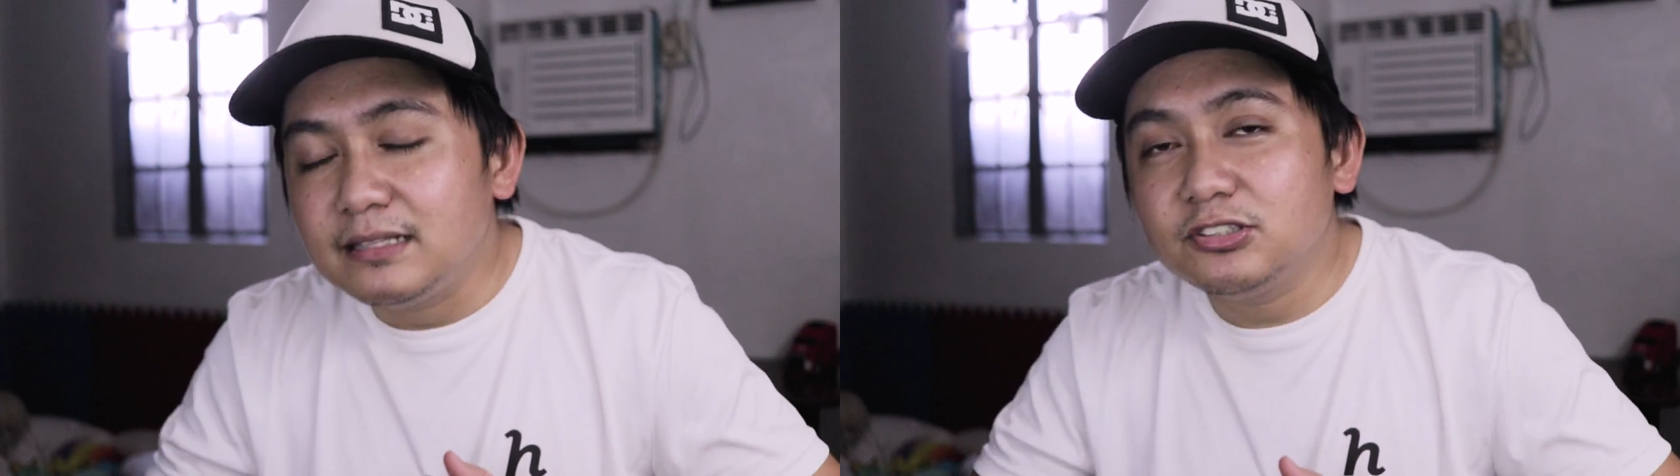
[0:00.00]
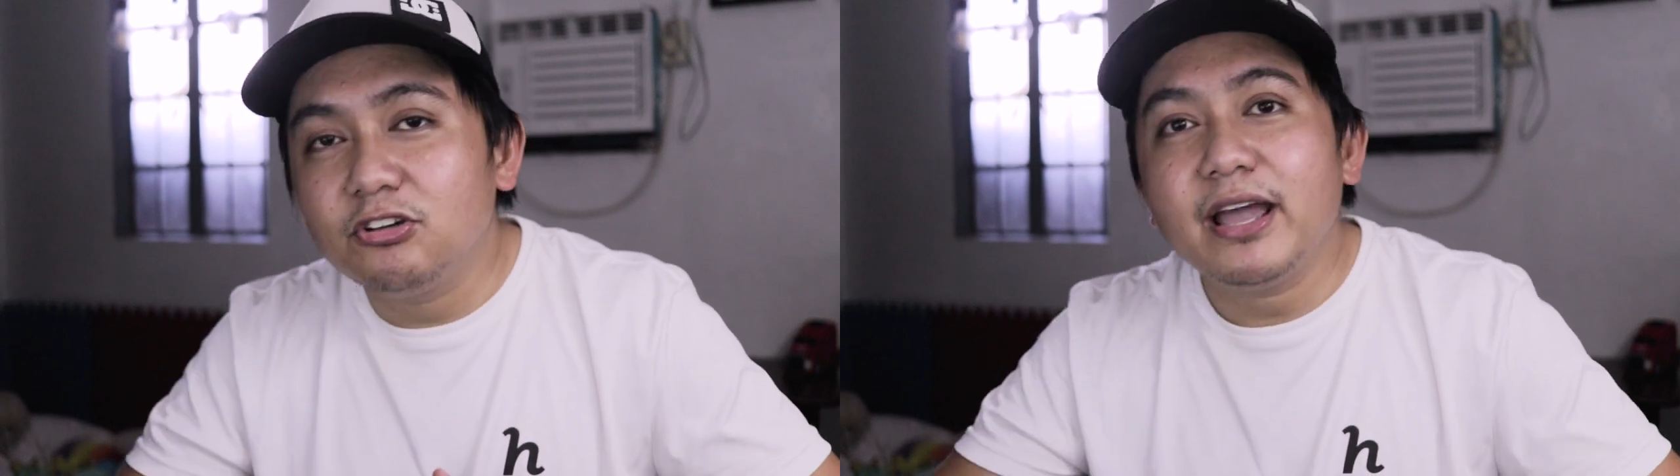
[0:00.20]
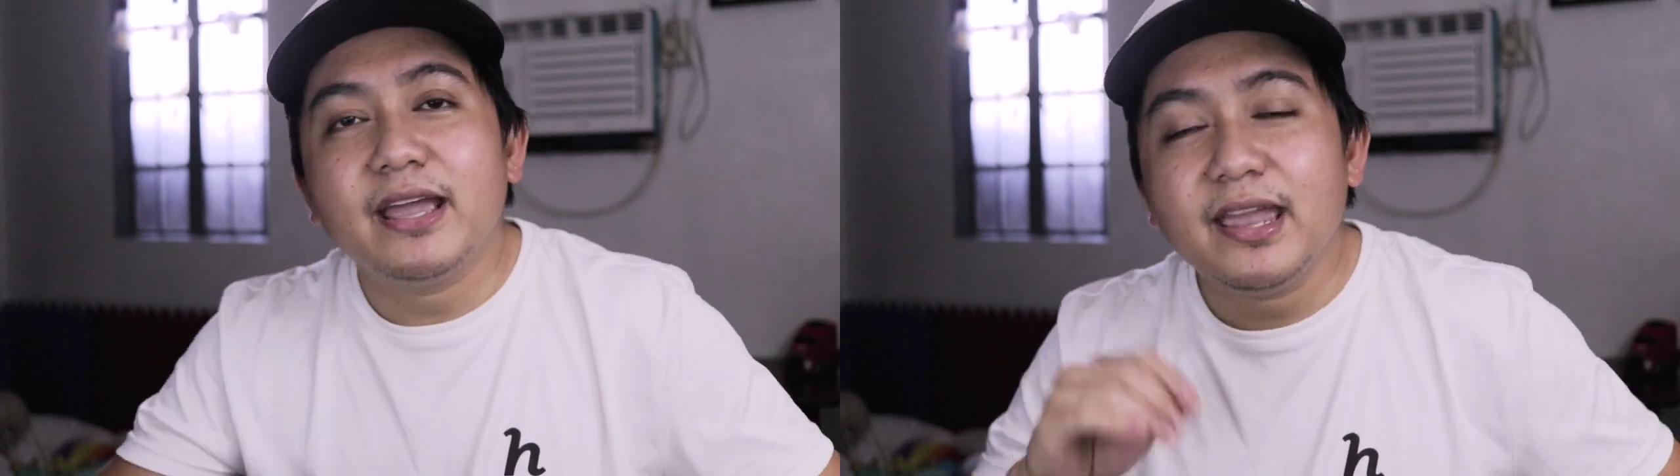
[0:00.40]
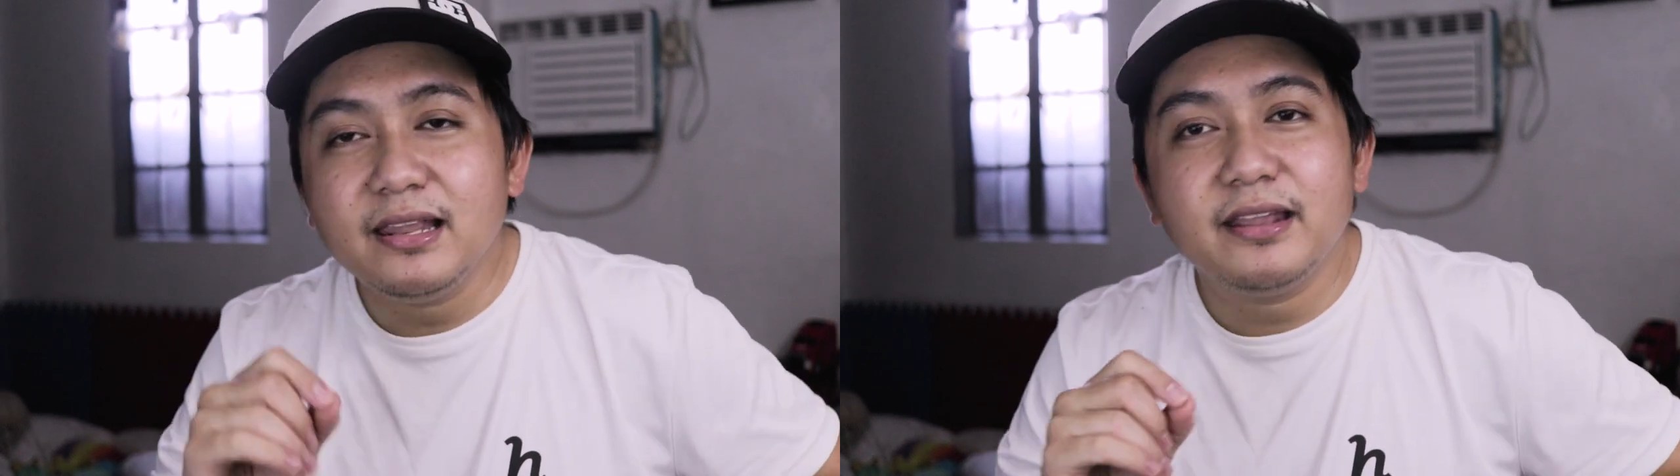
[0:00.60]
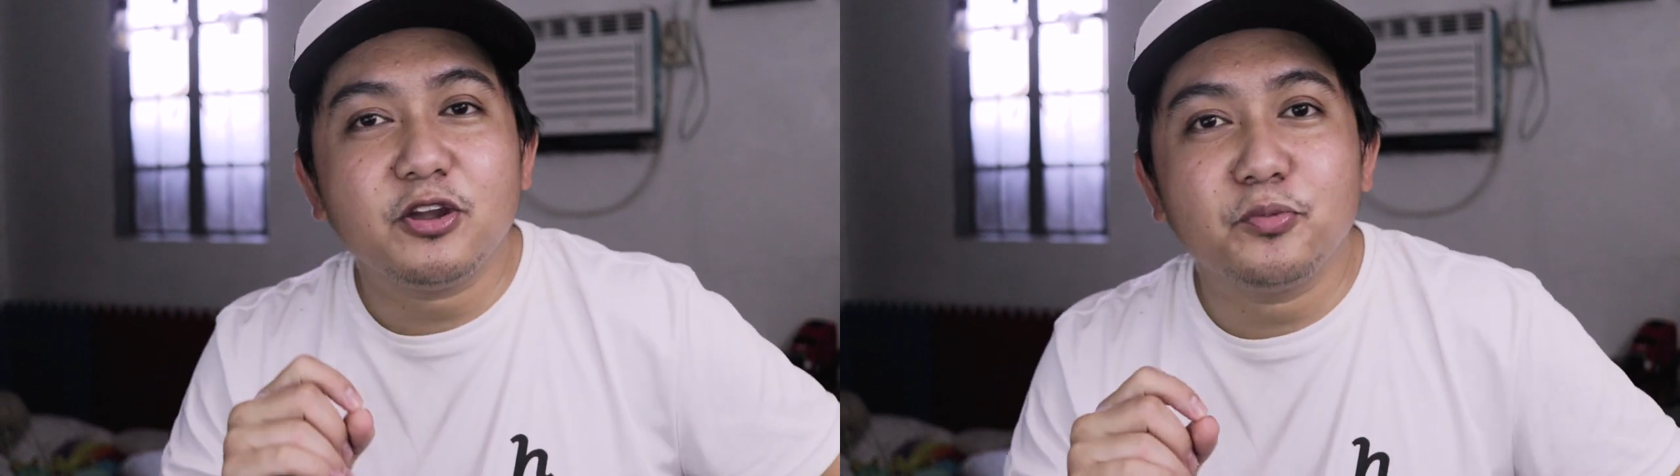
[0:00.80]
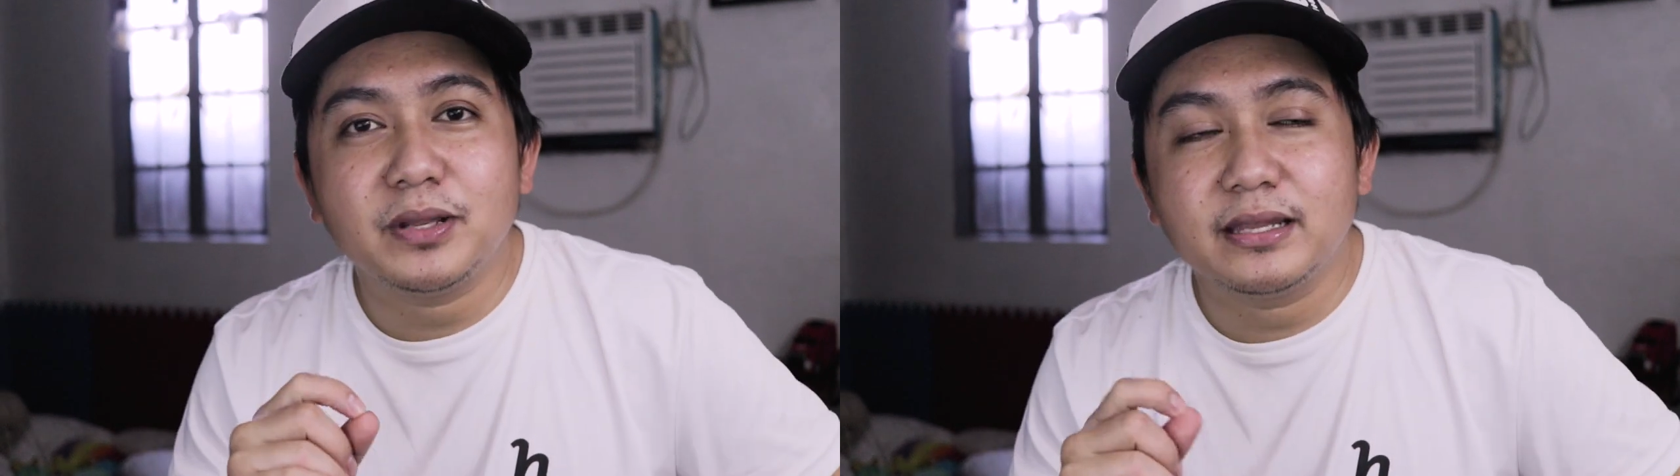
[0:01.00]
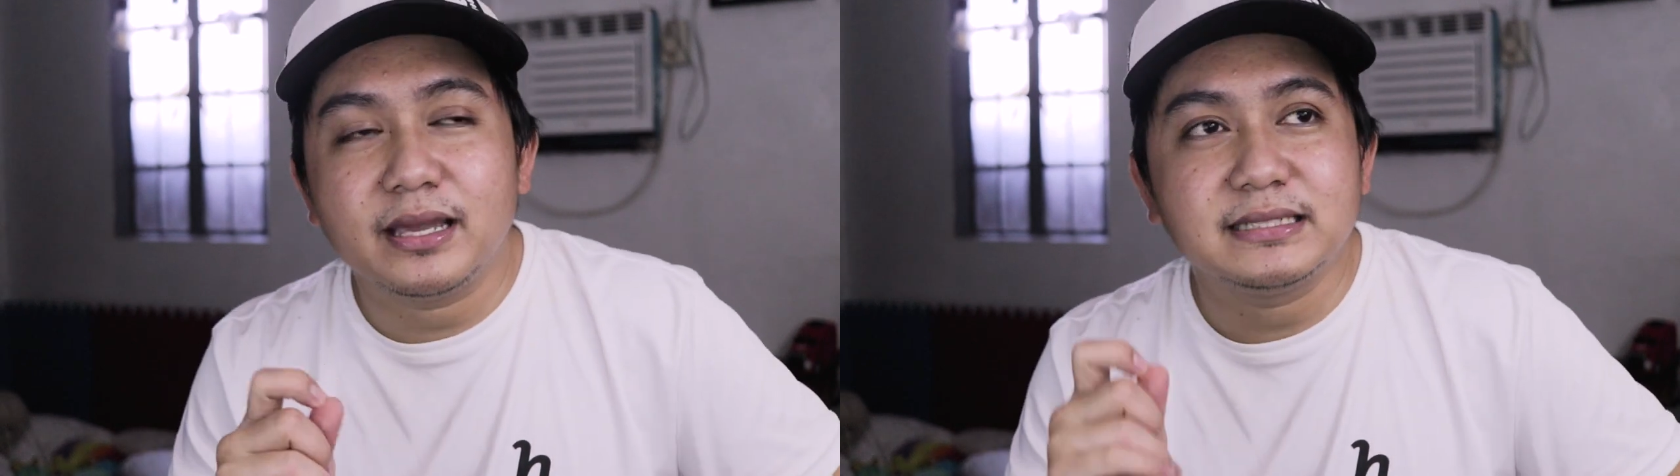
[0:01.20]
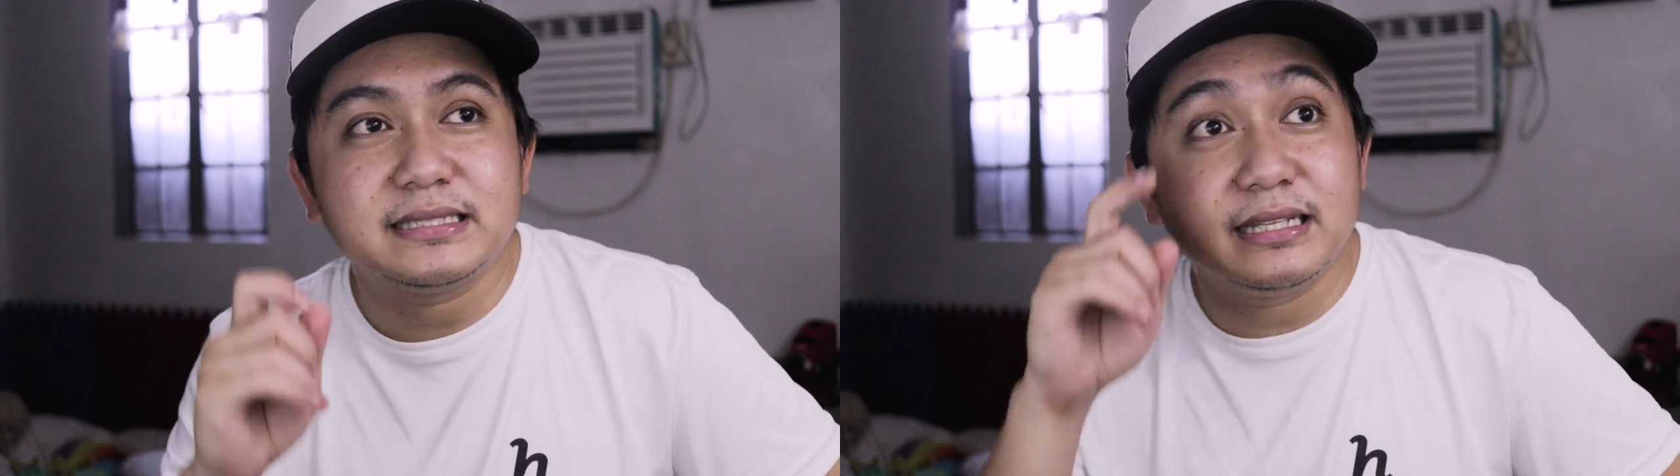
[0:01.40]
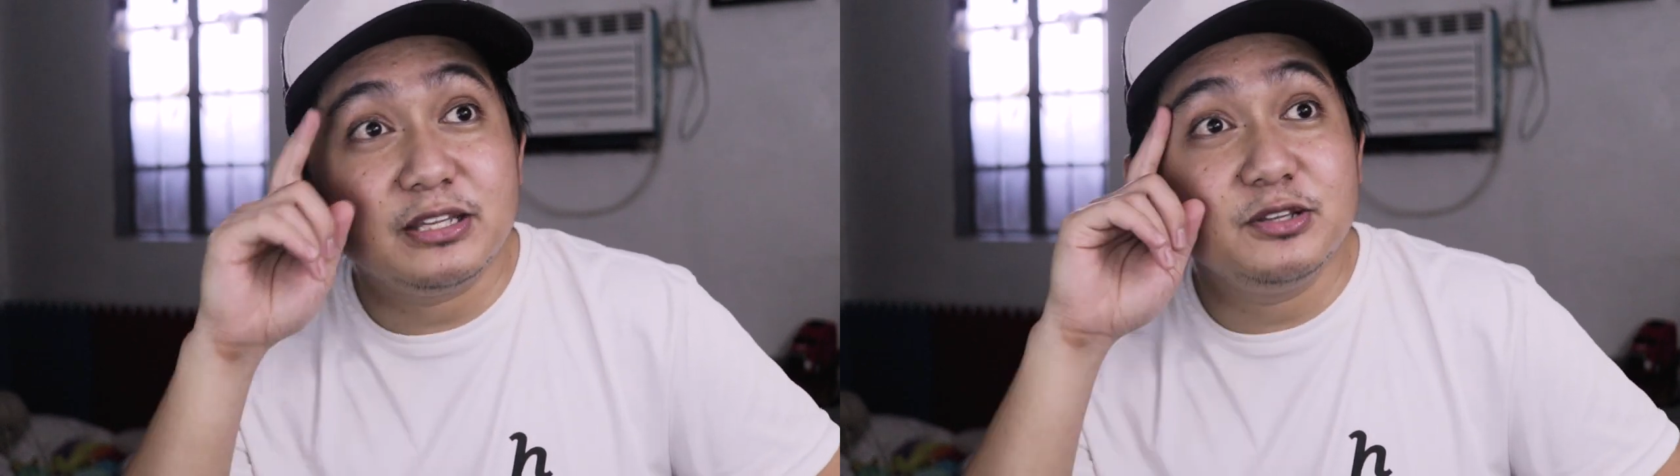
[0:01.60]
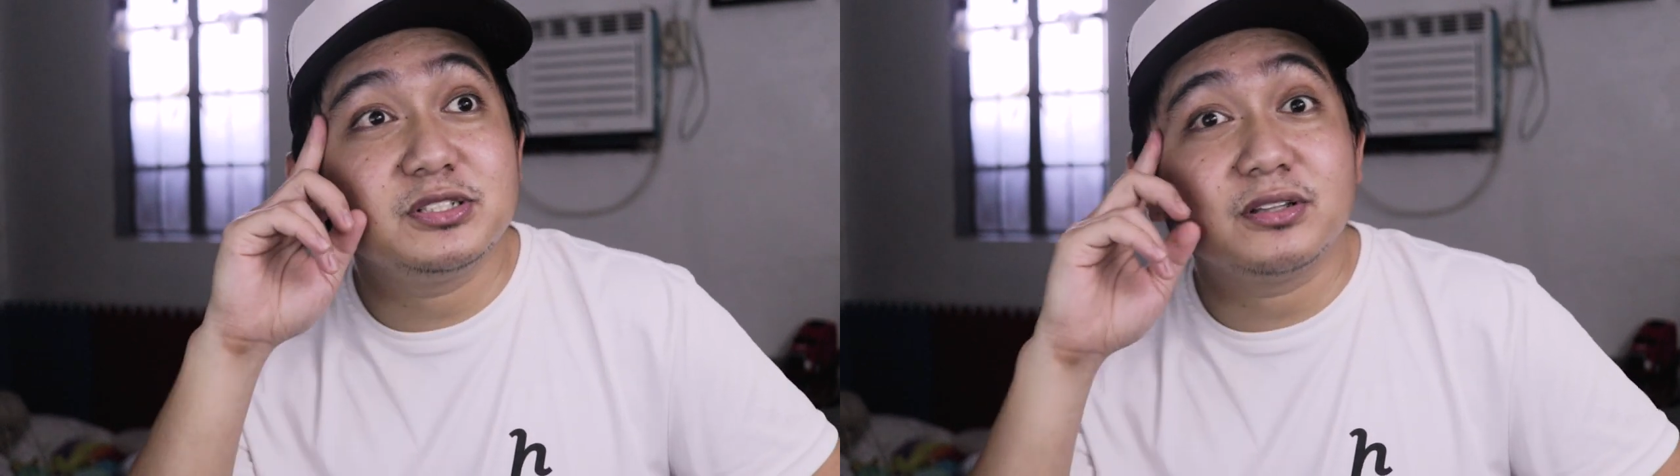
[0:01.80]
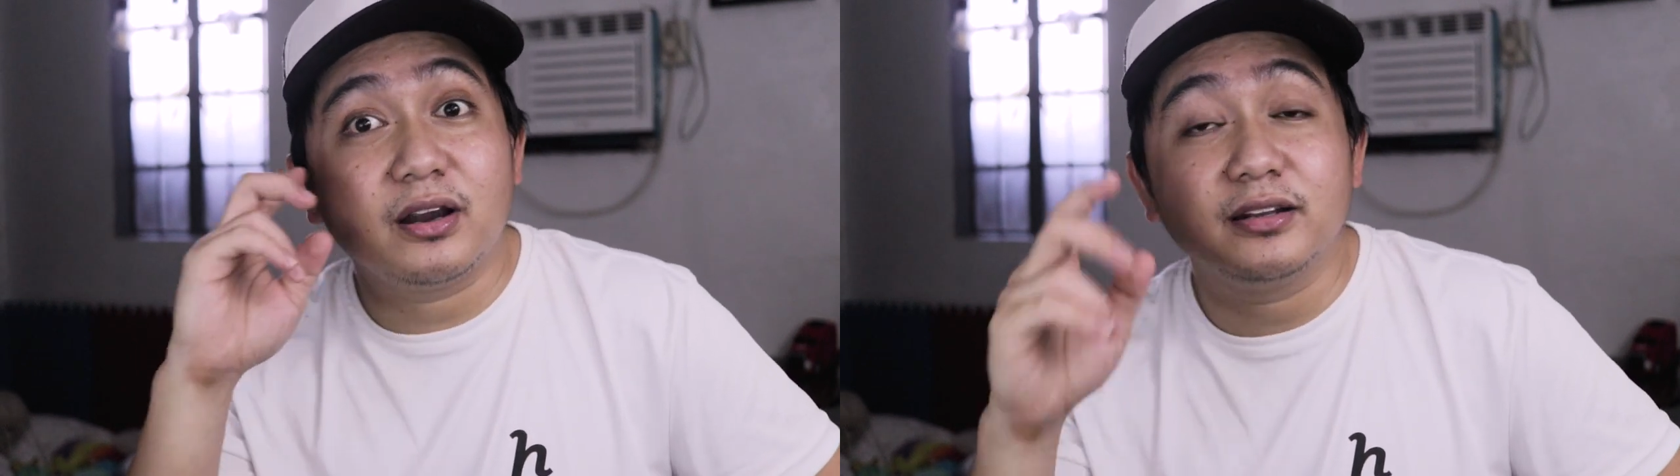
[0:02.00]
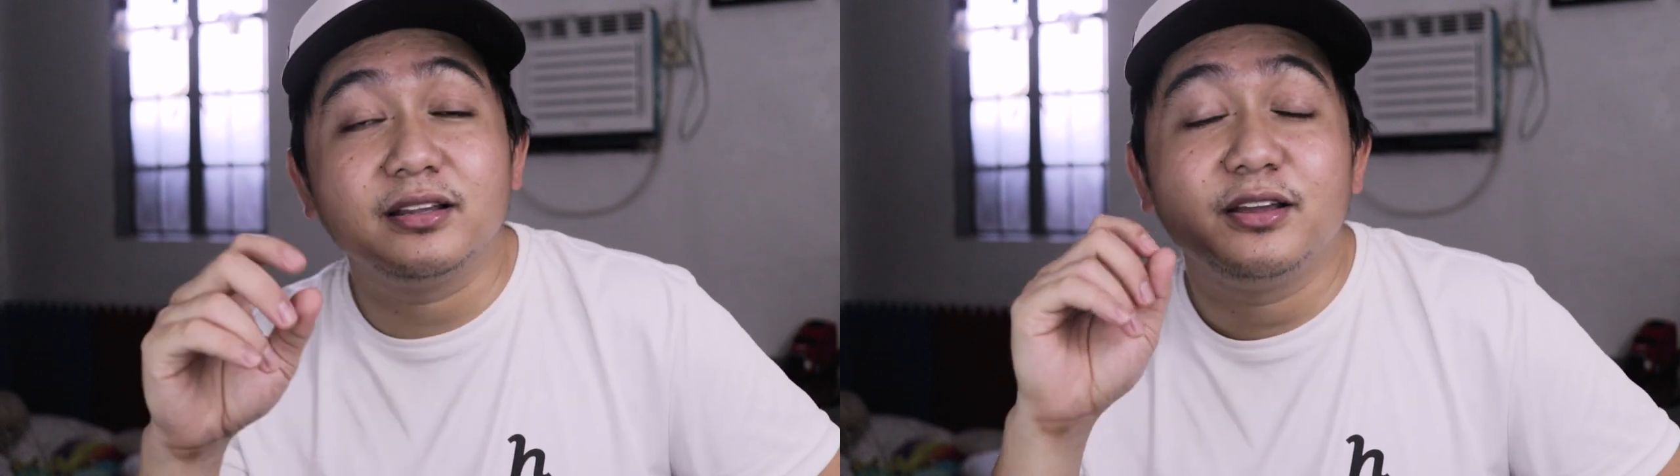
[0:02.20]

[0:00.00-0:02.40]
So I highly recommend guys that you start